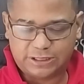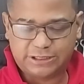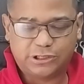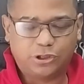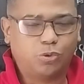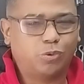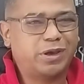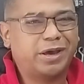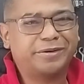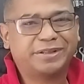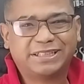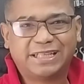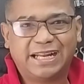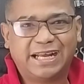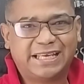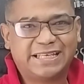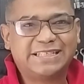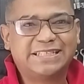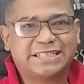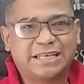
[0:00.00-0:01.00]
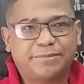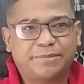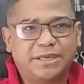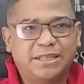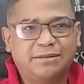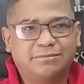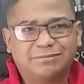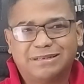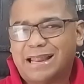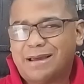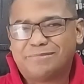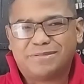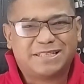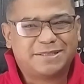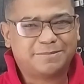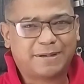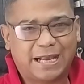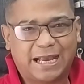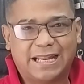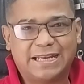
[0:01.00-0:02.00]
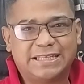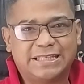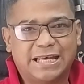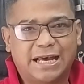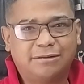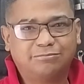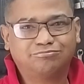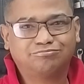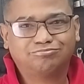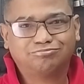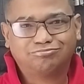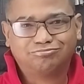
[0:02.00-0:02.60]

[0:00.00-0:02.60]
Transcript: este lo voy a vender a 15 mil, la misma calidad.